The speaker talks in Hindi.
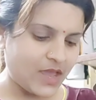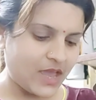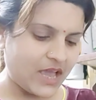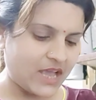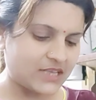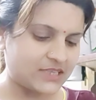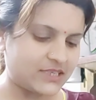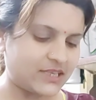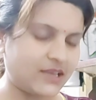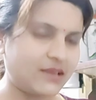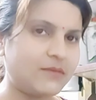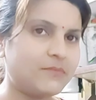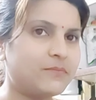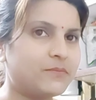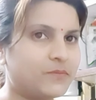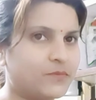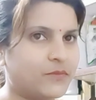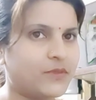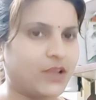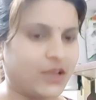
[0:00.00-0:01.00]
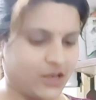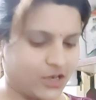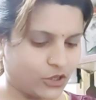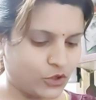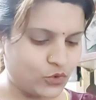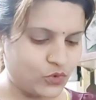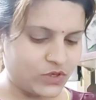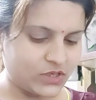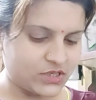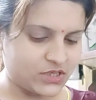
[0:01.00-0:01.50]
ऐसे
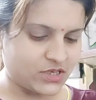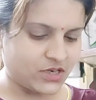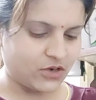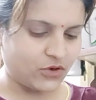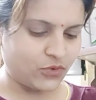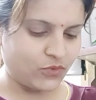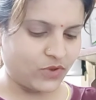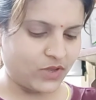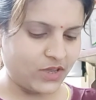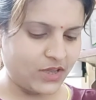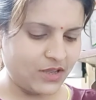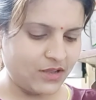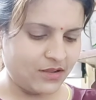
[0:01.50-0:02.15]
कद्दूकस कर लूँगी